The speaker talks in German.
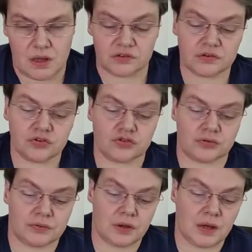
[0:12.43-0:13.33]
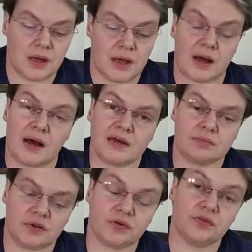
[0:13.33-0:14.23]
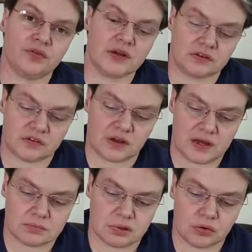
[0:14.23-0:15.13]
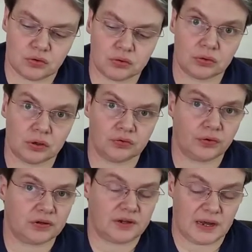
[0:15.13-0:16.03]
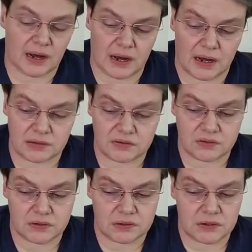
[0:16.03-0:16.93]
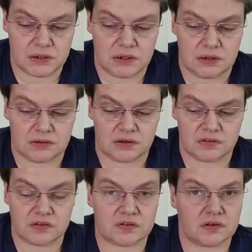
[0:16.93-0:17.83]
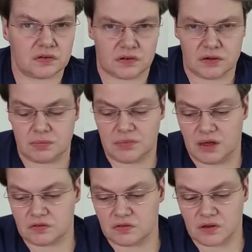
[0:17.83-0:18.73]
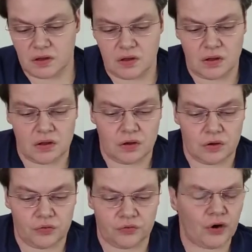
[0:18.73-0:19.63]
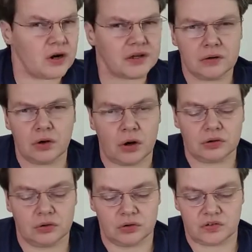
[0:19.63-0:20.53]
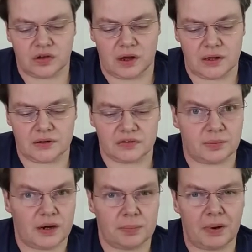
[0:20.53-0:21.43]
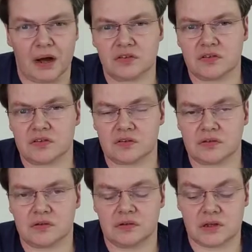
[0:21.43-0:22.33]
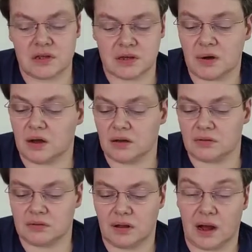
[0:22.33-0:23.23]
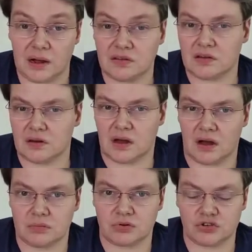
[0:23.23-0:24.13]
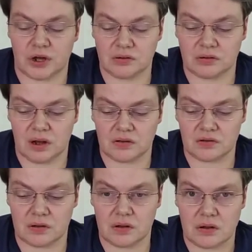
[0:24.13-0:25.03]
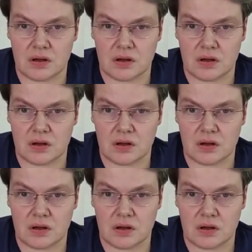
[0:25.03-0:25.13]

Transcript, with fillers: Inzwischen erreichen mich von vielen Seiten Bekundungen von der Art, dass es sinngemäß völlig in Ordnung sei, dass meine Praxis, die immerhin 18 Jahre bestanden hatte,